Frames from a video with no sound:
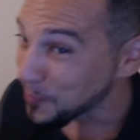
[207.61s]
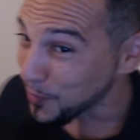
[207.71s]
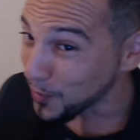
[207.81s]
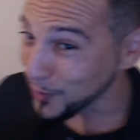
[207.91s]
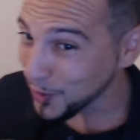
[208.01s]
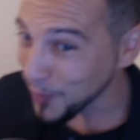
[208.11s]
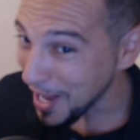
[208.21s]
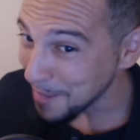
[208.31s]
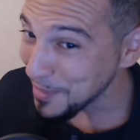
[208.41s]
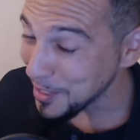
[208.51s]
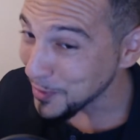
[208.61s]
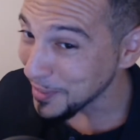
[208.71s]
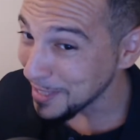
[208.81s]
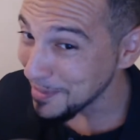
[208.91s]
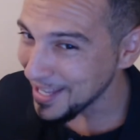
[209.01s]
Bonsoir messieurs
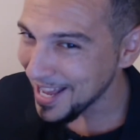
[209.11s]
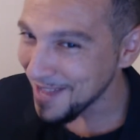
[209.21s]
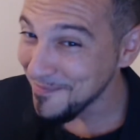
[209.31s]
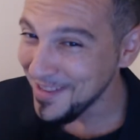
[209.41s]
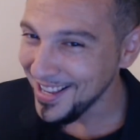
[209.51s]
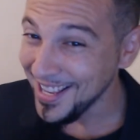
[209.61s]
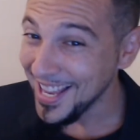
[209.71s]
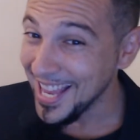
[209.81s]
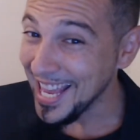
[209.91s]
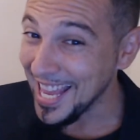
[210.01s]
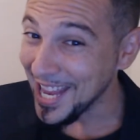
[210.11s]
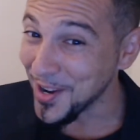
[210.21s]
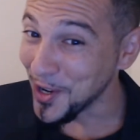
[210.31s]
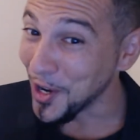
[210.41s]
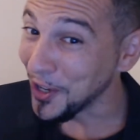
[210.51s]
et mesdames, et
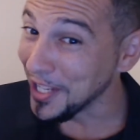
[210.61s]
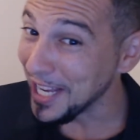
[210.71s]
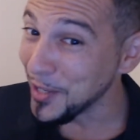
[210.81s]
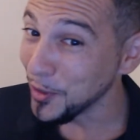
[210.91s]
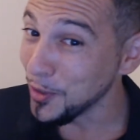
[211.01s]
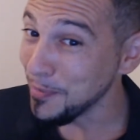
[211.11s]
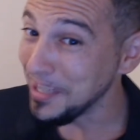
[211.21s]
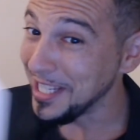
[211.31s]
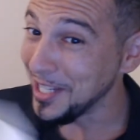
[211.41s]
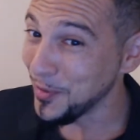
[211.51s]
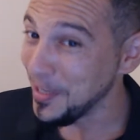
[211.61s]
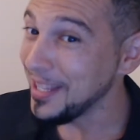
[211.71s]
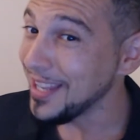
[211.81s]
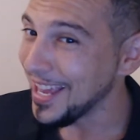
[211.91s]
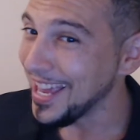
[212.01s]
le grand gagnant
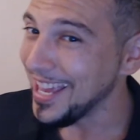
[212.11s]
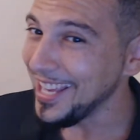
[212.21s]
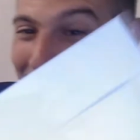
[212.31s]
2018 est...